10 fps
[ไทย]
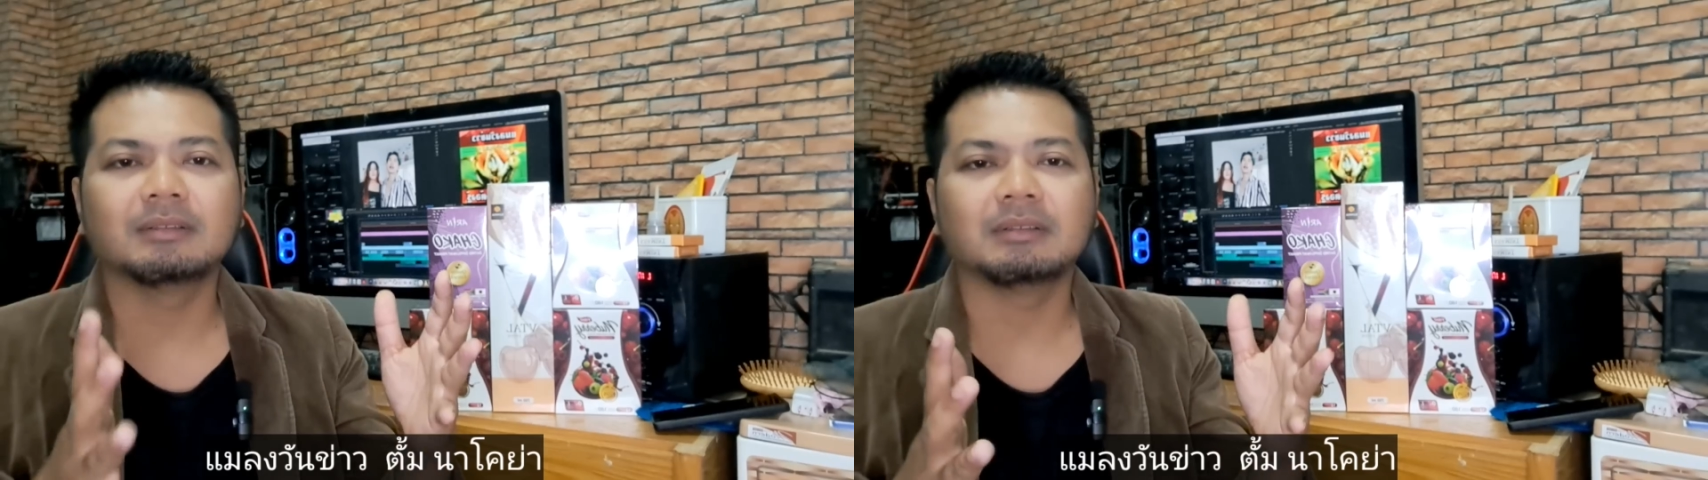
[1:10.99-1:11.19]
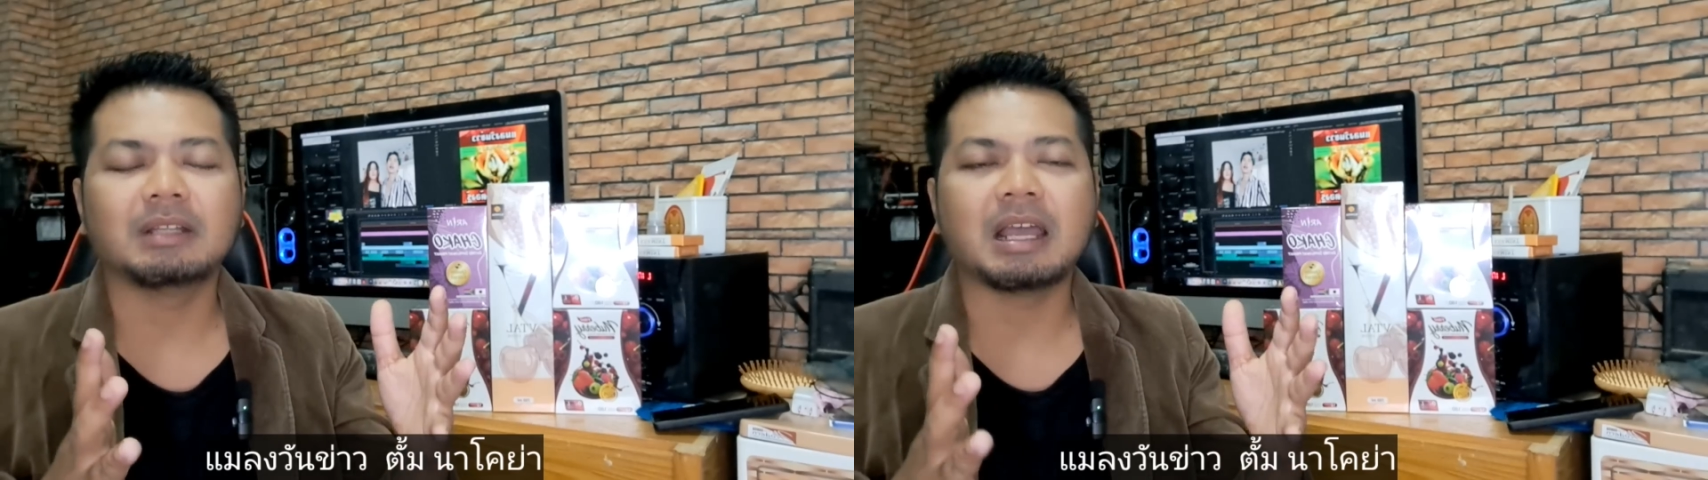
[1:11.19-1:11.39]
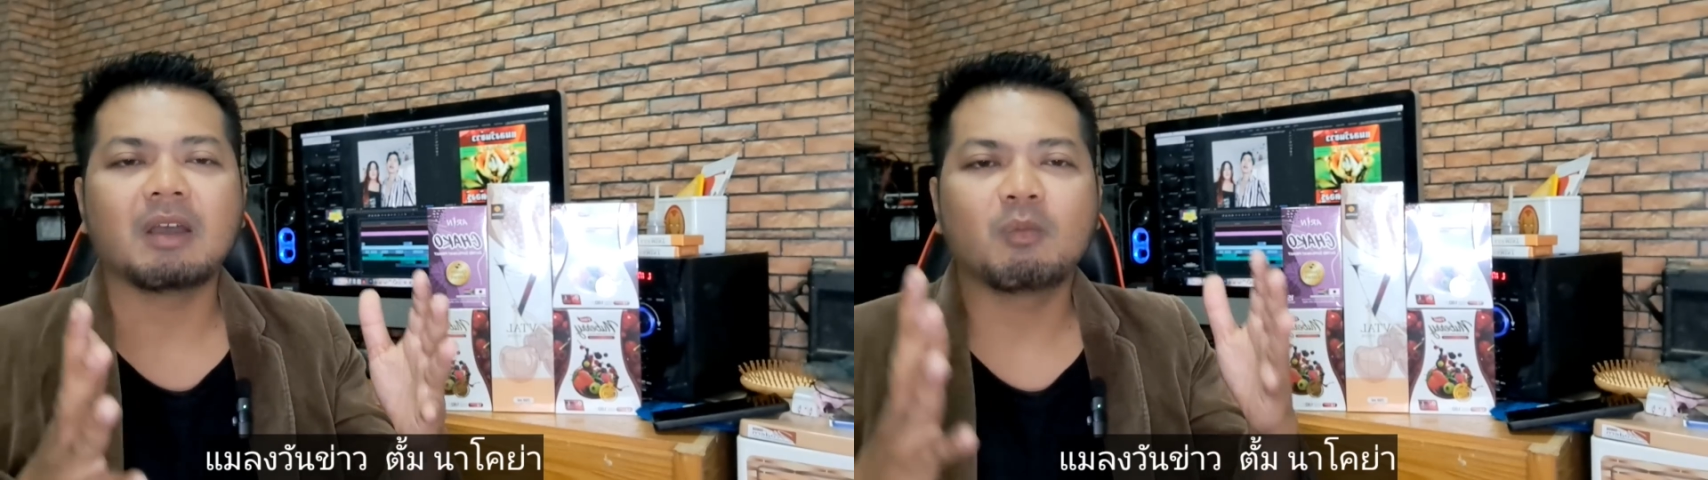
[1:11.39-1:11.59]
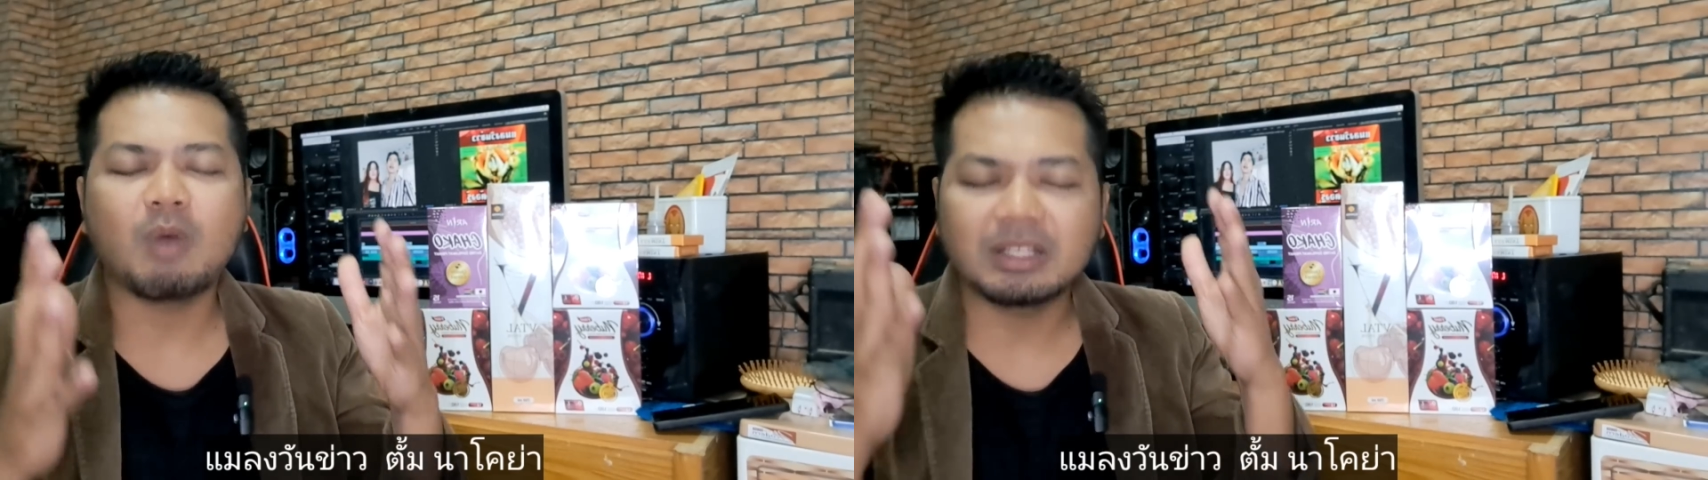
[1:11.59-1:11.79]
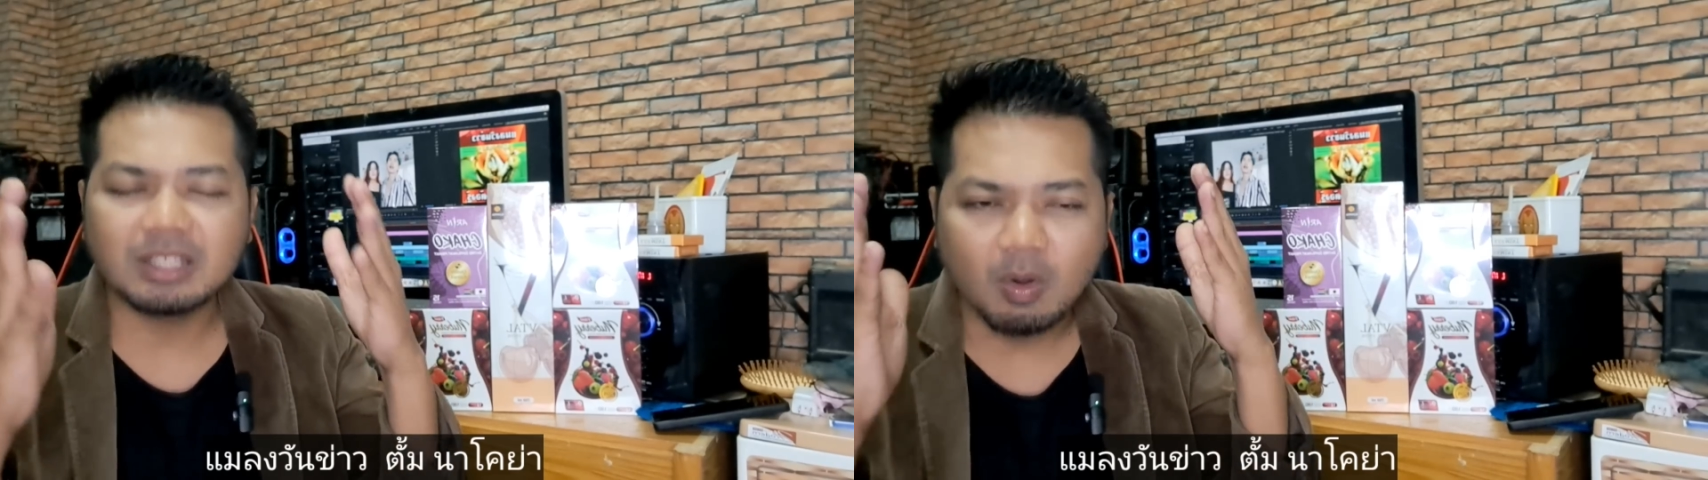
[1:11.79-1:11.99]
นะว่า
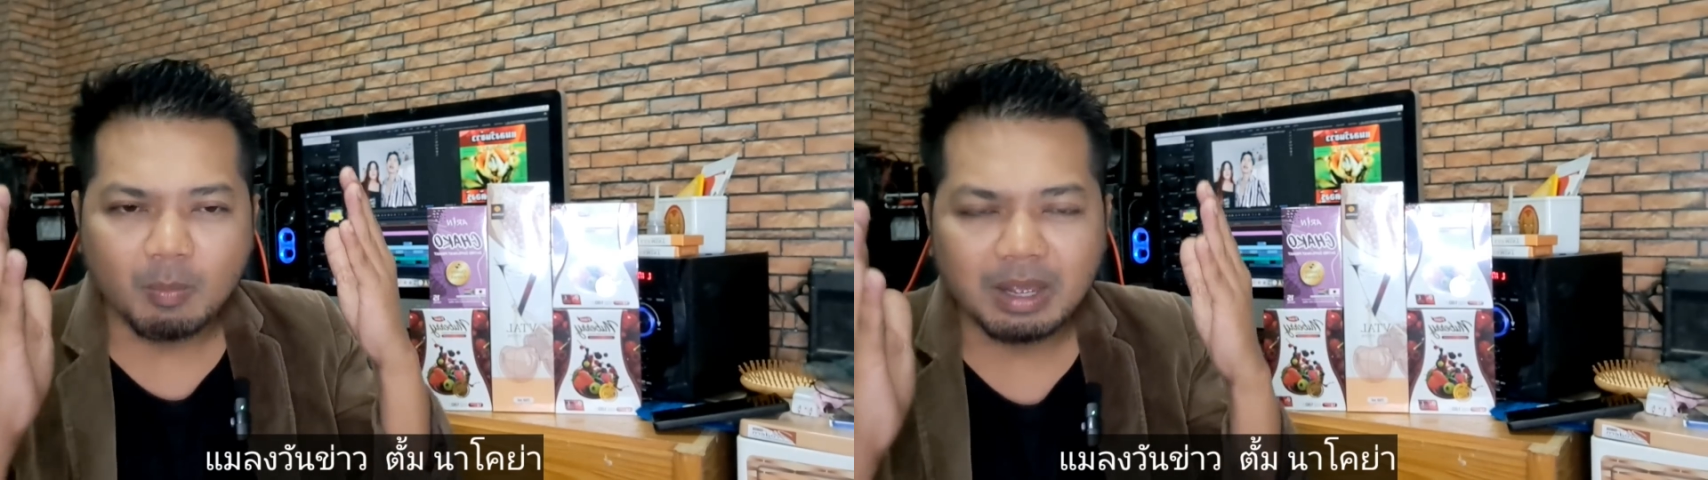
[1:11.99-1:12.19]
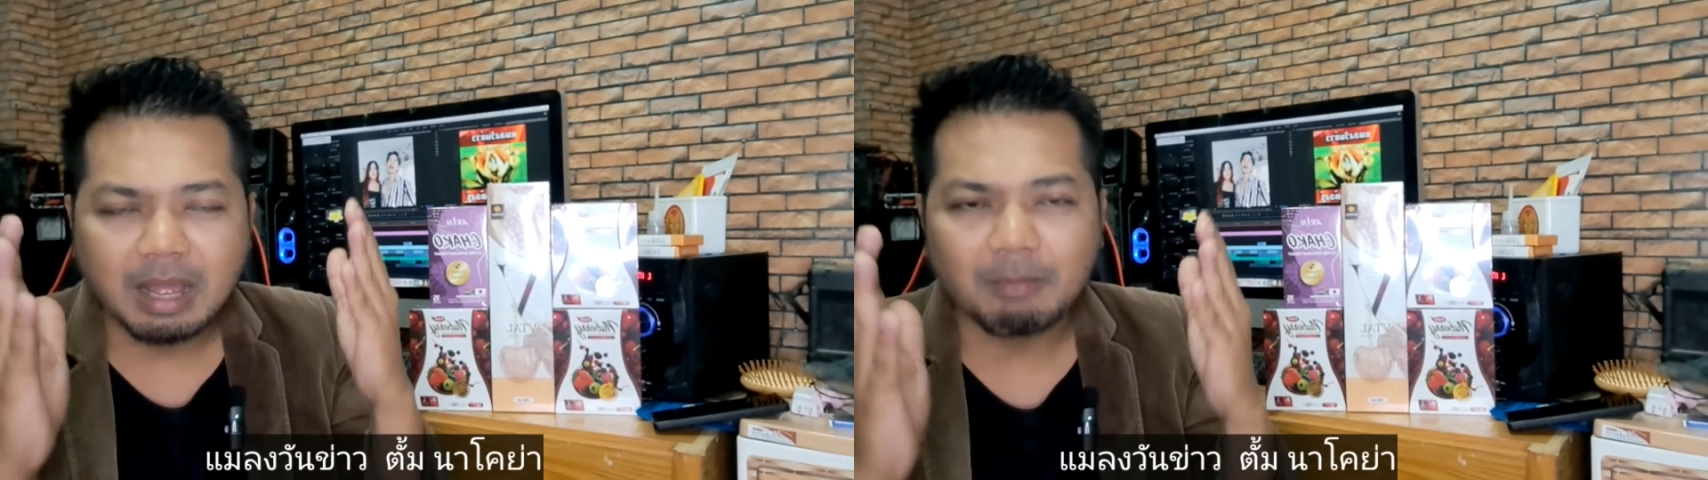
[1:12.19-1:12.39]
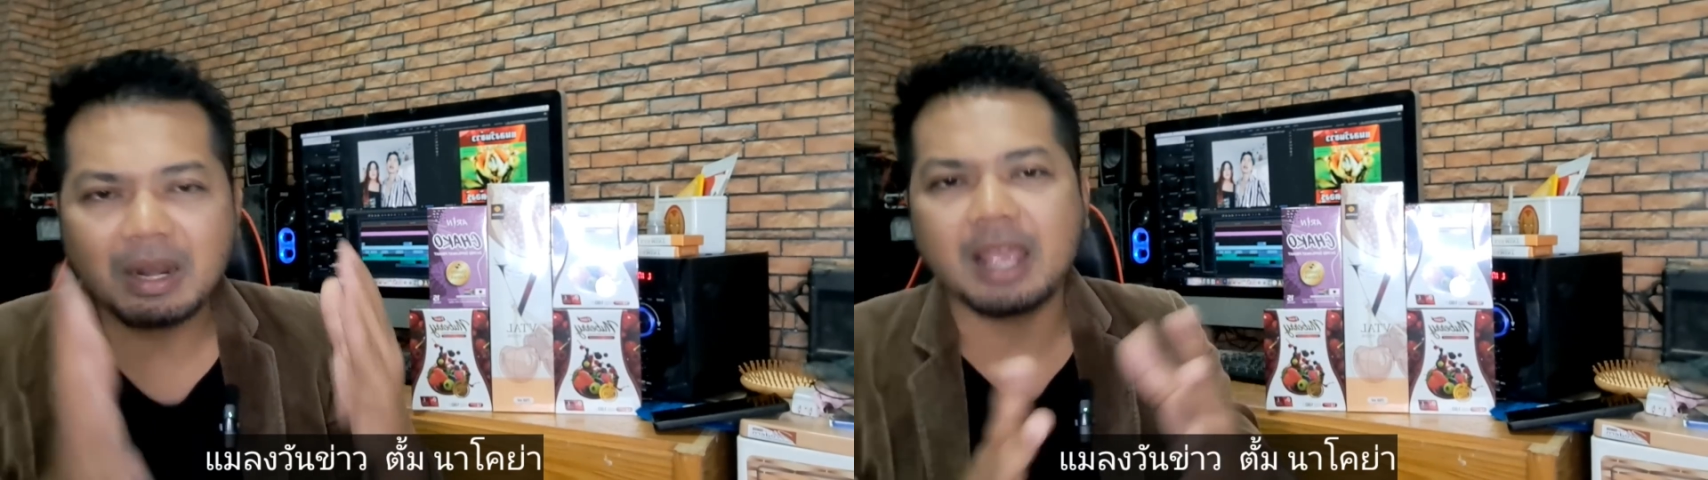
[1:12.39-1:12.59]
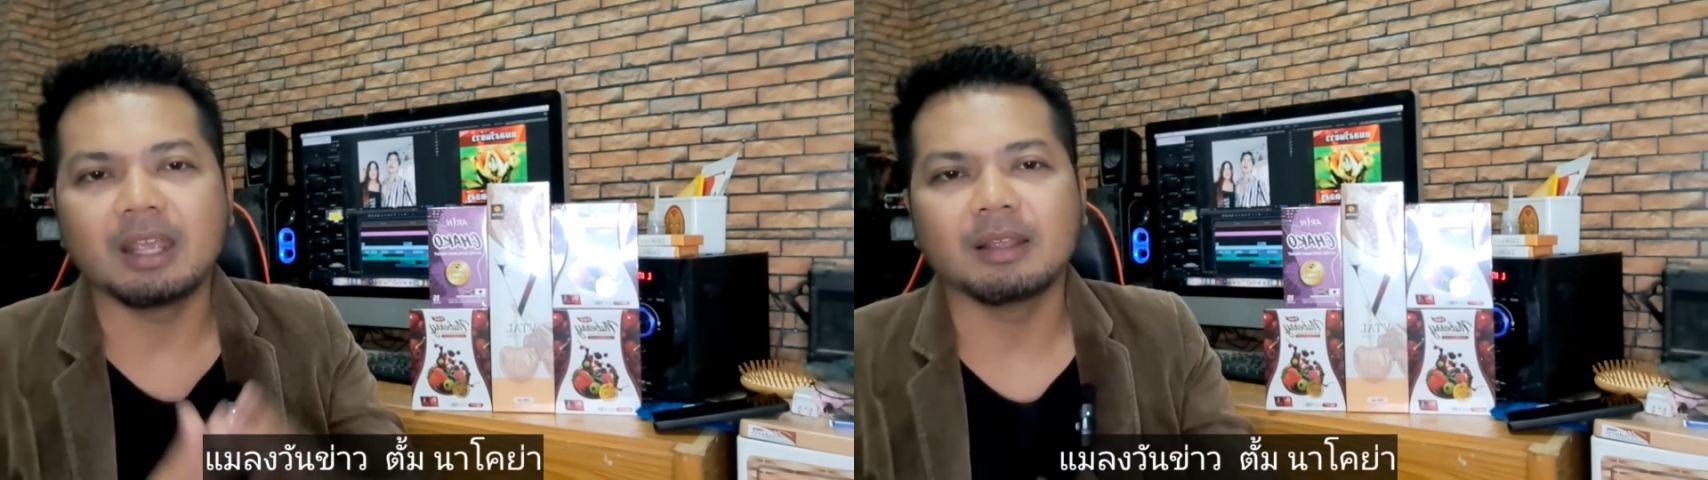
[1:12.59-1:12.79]
จะออกมาขับไล่